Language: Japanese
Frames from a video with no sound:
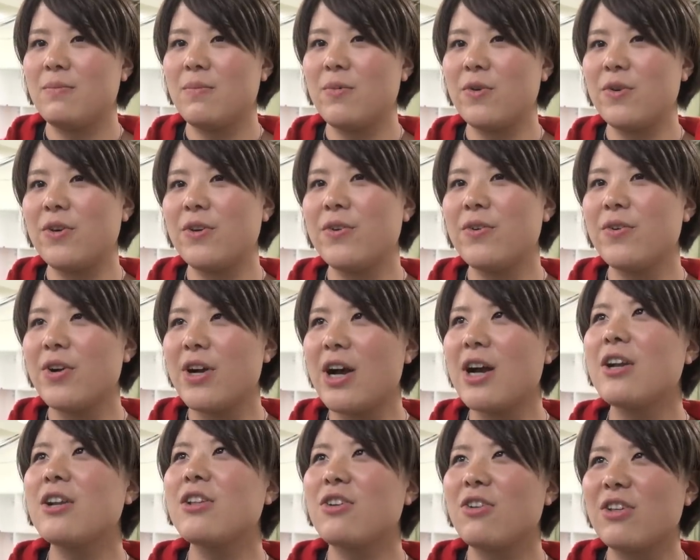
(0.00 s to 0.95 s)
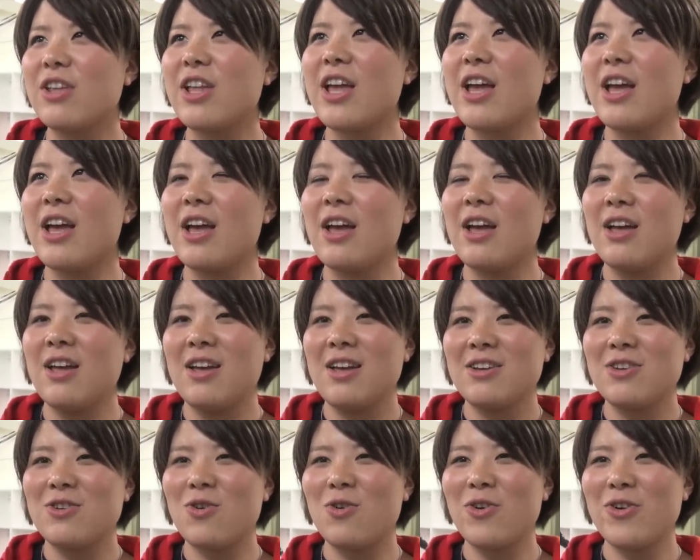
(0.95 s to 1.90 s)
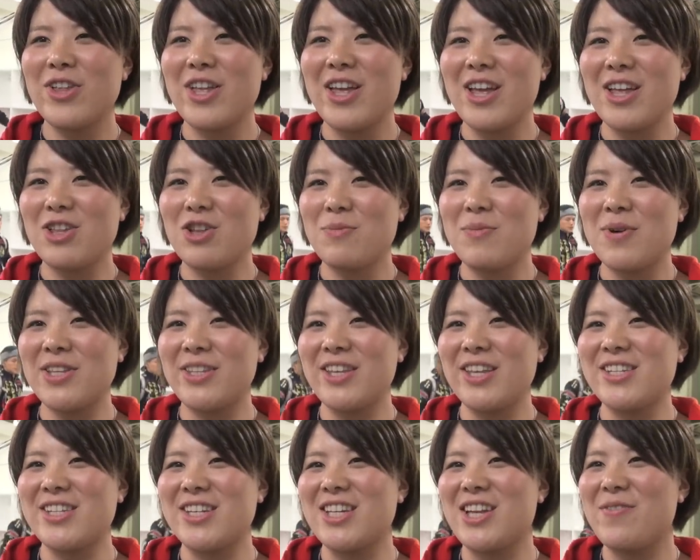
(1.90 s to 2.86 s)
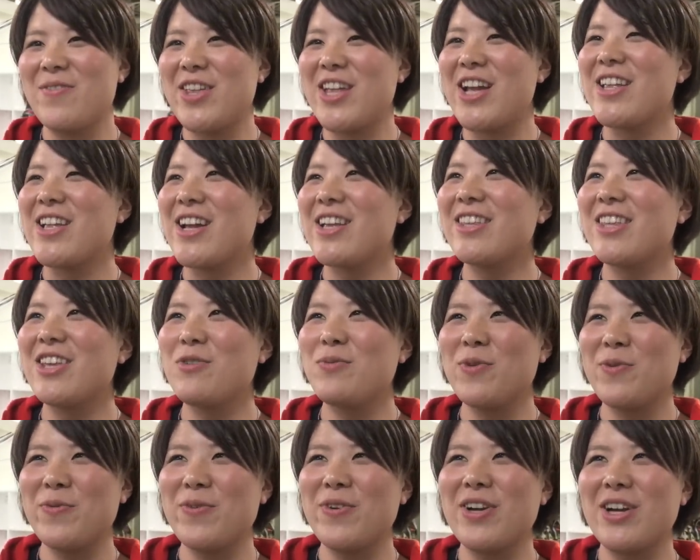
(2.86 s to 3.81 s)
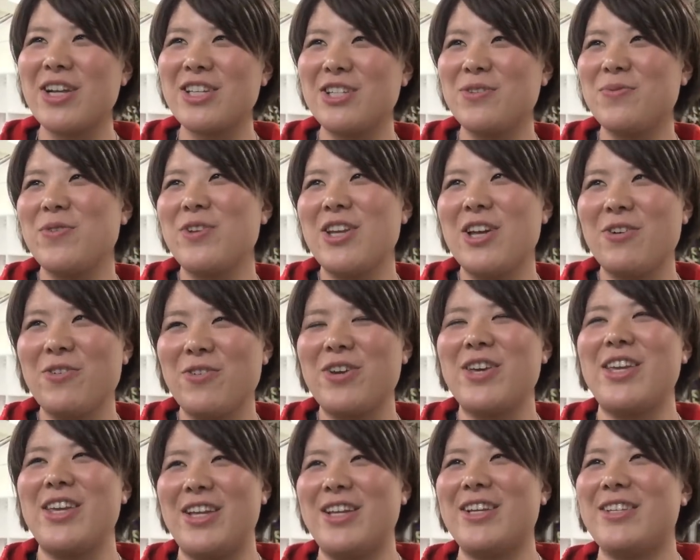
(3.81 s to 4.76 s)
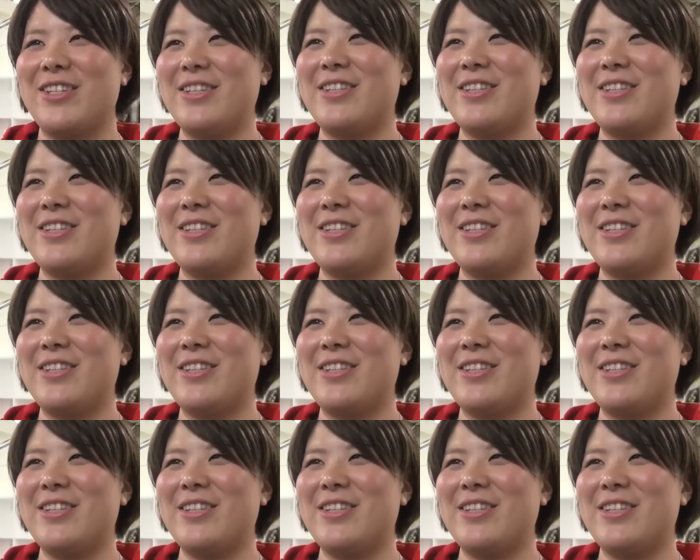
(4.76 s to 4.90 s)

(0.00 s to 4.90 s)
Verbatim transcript: 目標があるのでここで止まってちゃだめだなっていう部分が自分には大きいで